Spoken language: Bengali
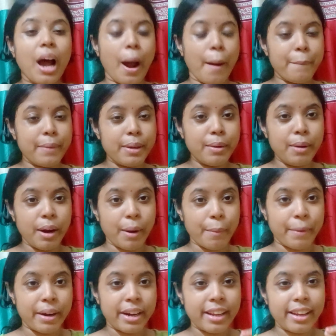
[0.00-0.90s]
আমি
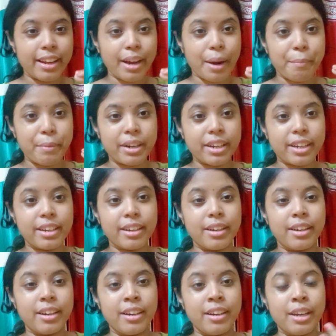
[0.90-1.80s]
মানে আমার
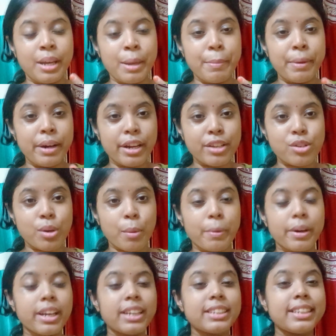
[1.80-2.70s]
হিমেলা
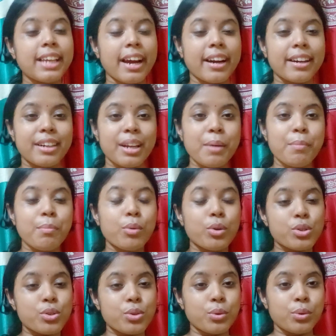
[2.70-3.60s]
শ্রপের কাছে একটাই
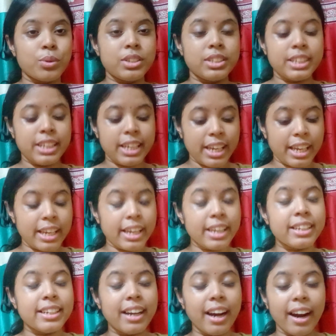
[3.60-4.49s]
প্রশ্ন যে
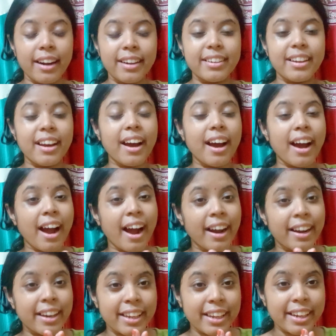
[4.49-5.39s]
এই গানটা
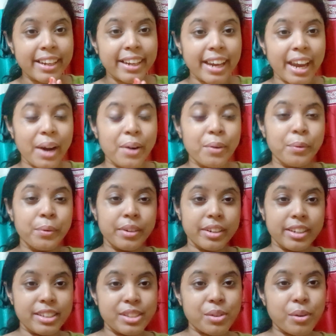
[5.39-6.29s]
আগে কেন
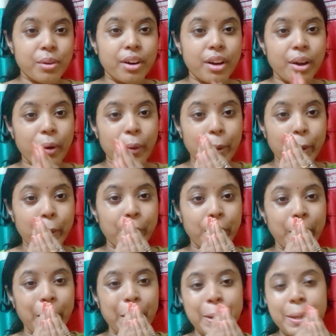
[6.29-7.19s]
রিলিজ করা
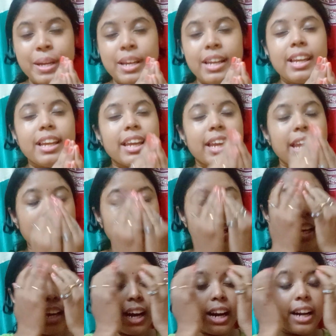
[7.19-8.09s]
হলো না
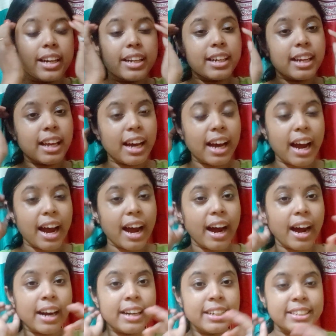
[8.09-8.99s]
এই গানটা
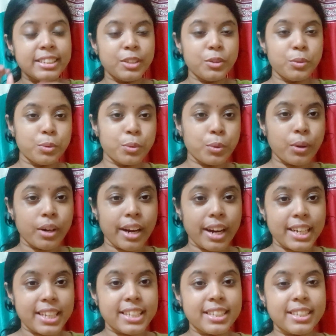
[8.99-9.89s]
আর যে দুটো
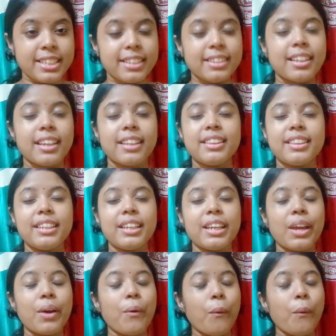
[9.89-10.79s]
গান এসছে তার
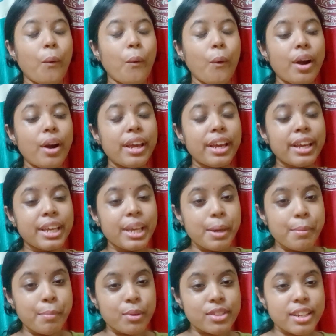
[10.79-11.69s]
থেকে অনেক
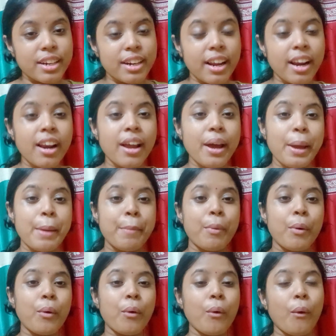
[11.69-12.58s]
ইমোশনাল
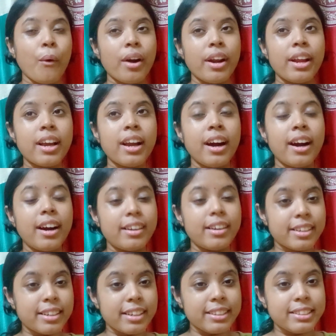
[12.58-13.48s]
এবং অনেক
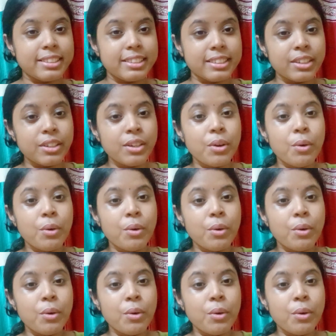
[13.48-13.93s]
হার্ট টাচিং